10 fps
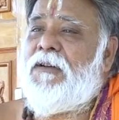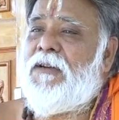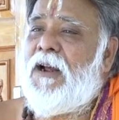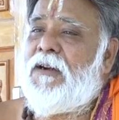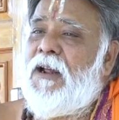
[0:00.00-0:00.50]

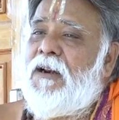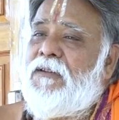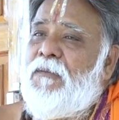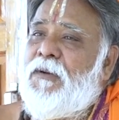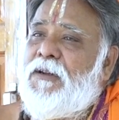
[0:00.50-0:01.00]
విద్యా జ్ఞాన
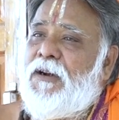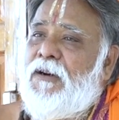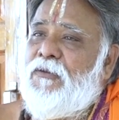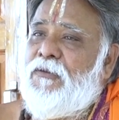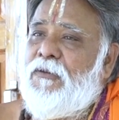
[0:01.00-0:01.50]
సంపత్తి
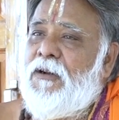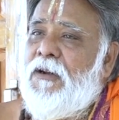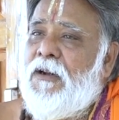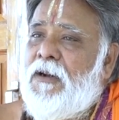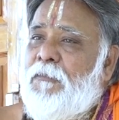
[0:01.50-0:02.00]
కలుగుతుంది
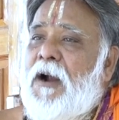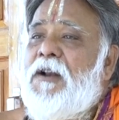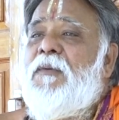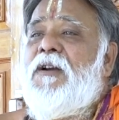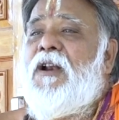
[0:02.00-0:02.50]

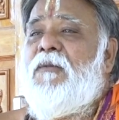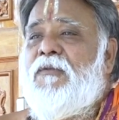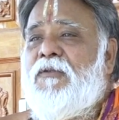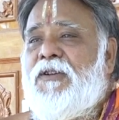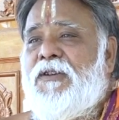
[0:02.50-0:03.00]
పాడి పంటలు
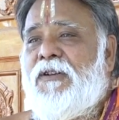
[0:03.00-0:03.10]
అభివృద్ధి